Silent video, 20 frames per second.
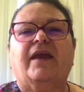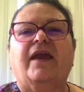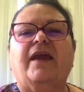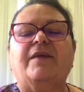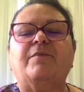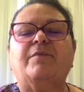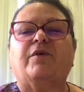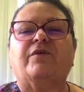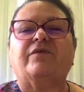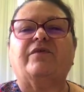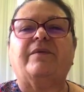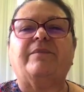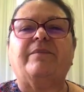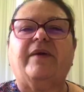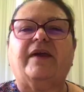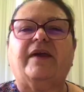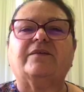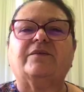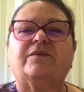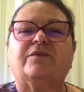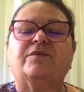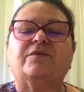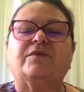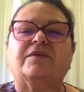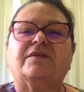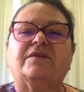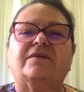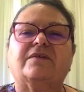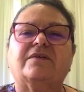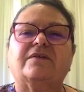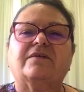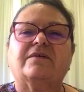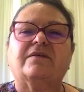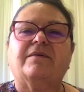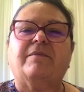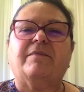em movimentos